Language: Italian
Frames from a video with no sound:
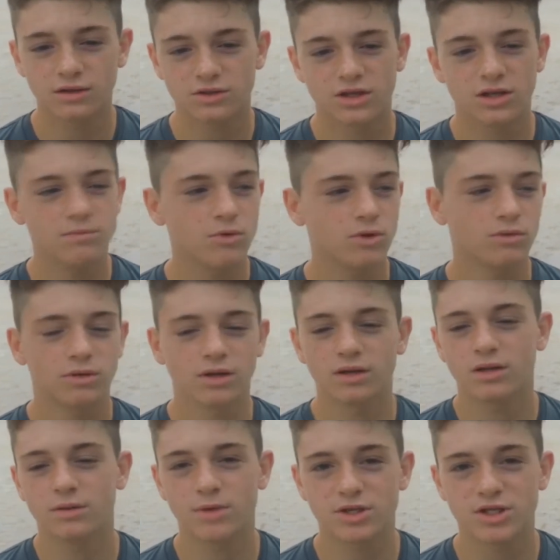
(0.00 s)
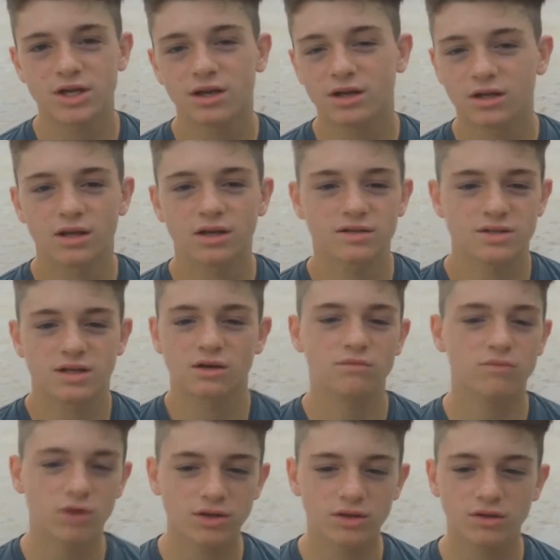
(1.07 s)
sarebbe un grande piacere anche essere
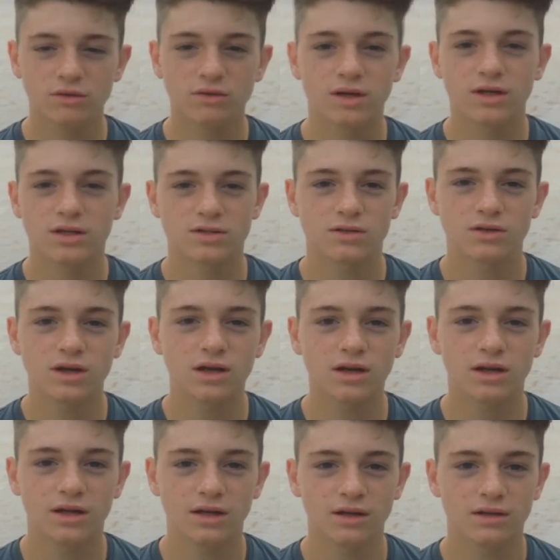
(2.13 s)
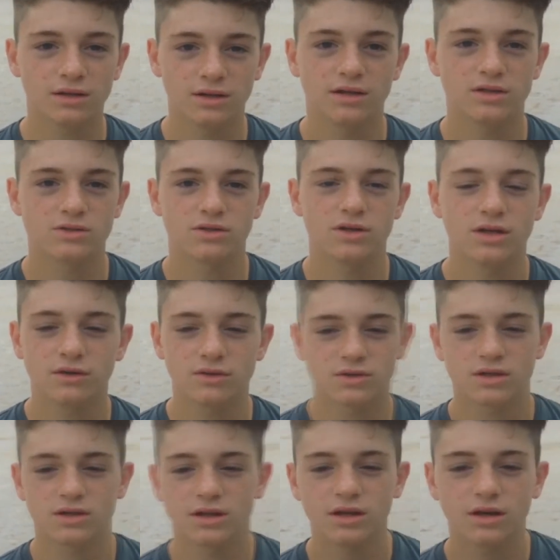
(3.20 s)
convocato in una nazionale, una nazionale
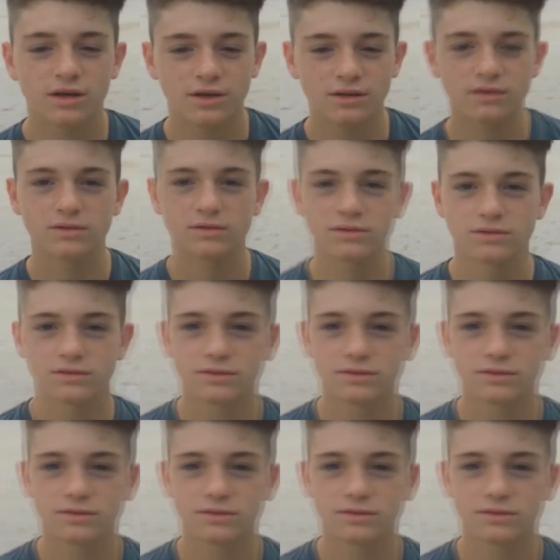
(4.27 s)
nostra italiana.